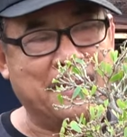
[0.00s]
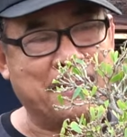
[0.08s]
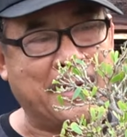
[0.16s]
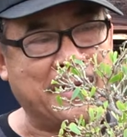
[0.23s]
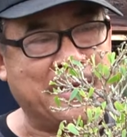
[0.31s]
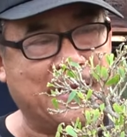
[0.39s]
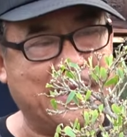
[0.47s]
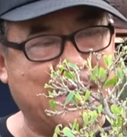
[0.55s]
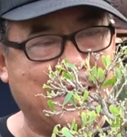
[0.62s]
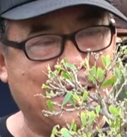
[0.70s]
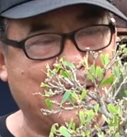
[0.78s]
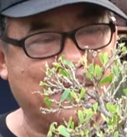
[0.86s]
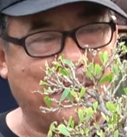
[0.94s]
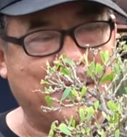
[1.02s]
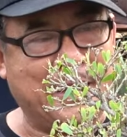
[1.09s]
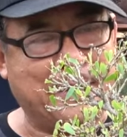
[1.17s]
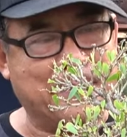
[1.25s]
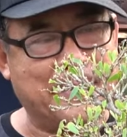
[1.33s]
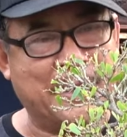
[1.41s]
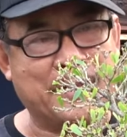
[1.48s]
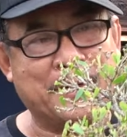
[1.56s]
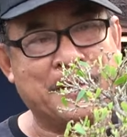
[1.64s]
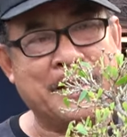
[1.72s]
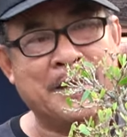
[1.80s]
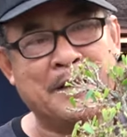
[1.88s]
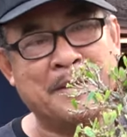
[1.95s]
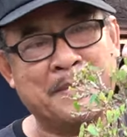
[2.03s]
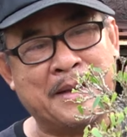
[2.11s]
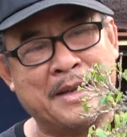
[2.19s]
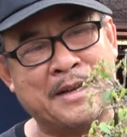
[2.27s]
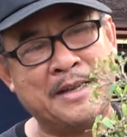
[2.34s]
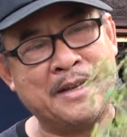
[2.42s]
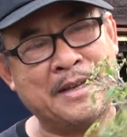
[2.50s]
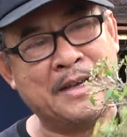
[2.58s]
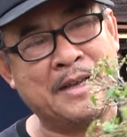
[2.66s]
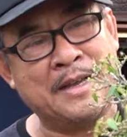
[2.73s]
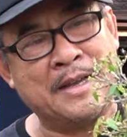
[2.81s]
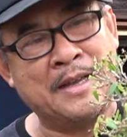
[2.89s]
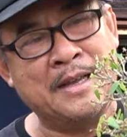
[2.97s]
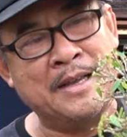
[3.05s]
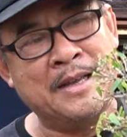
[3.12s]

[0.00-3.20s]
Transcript: bởi vì à, mỗi lần mà tôi đi mà đi à,